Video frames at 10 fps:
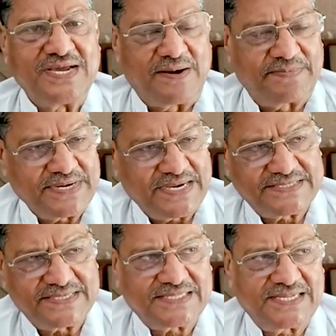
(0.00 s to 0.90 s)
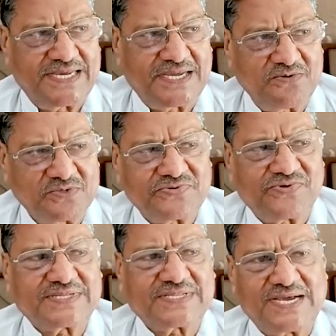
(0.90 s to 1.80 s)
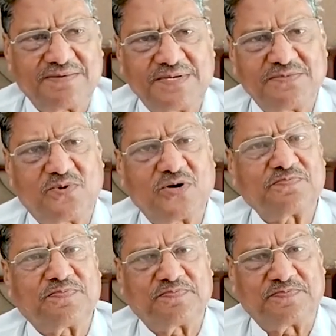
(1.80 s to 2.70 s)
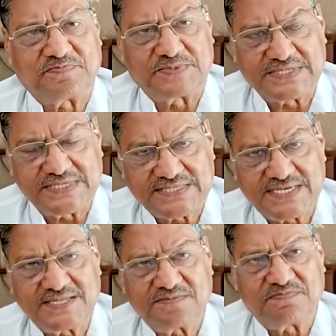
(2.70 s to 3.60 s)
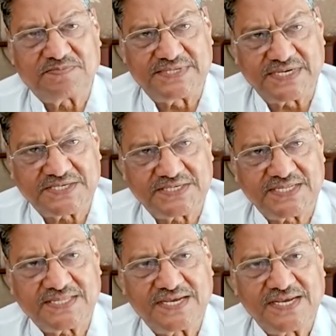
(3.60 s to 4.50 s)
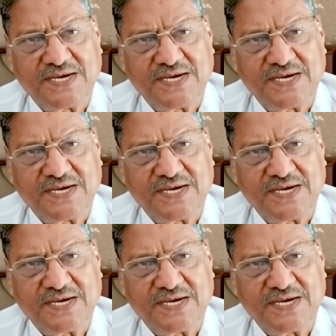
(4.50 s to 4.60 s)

अपन कह सकते हैं कि उस वक्त का भी बहुत प्रतिष्ठित शिक्षित